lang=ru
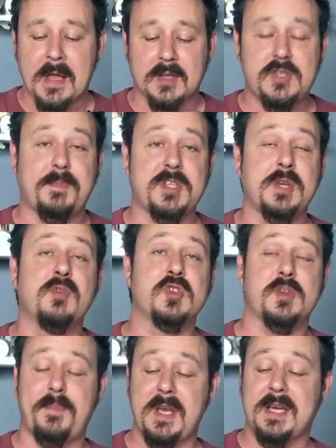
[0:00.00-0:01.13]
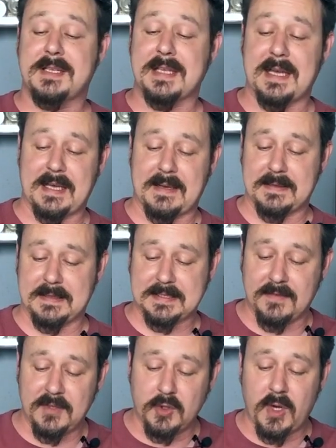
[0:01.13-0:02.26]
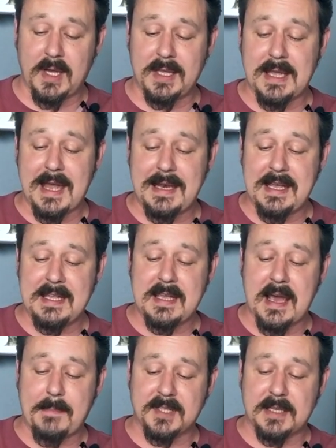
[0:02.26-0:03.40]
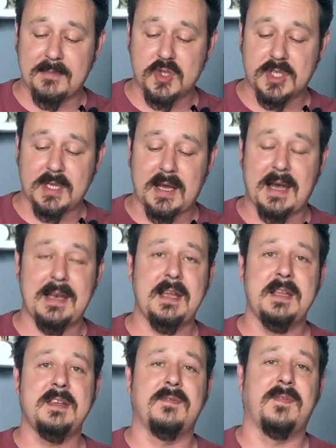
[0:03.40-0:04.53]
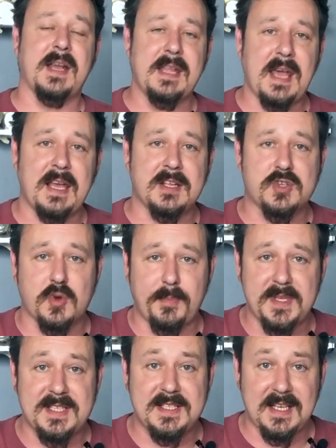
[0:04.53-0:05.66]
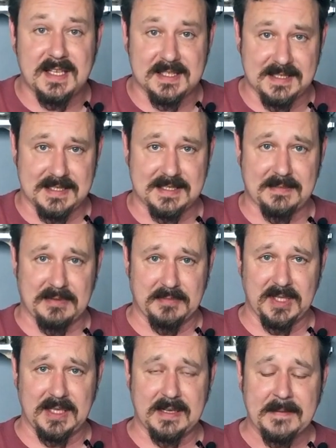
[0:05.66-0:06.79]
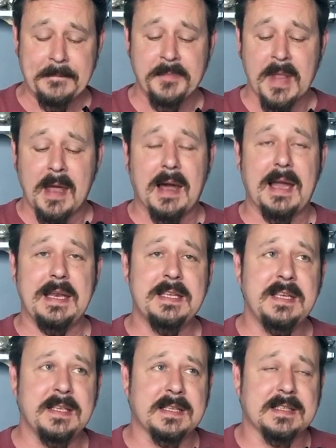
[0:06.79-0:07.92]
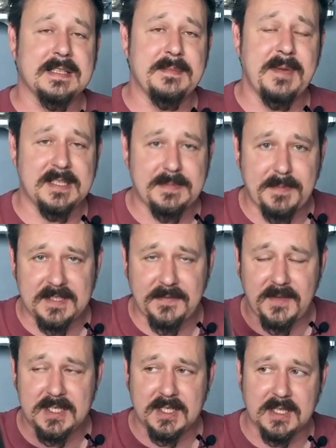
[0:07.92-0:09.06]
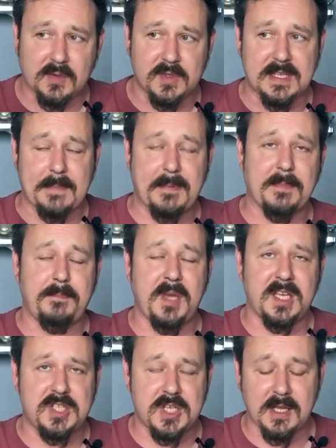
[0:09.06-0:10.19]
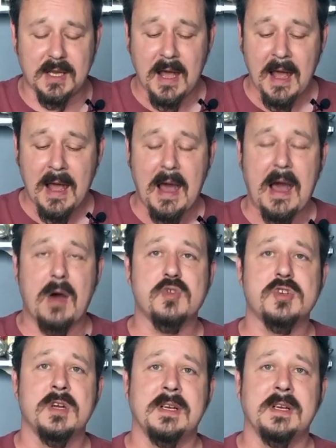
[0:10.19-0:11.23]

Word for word: Короче, почему шпик-то э, свиной, а не оленей? А потому что олени воняет, что пи***ц на самом деле. Оленина-то имеет специфический такой запах печени. А уж